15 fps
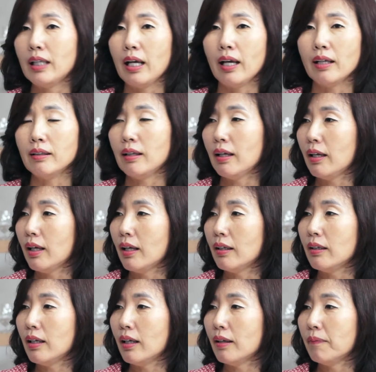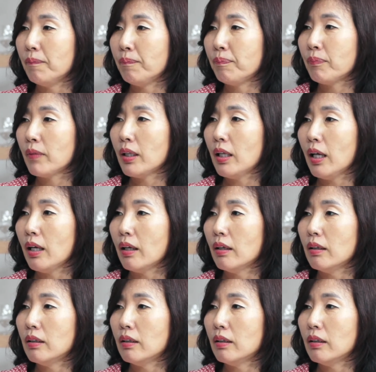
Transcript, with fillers: 네, 네, 네. 네.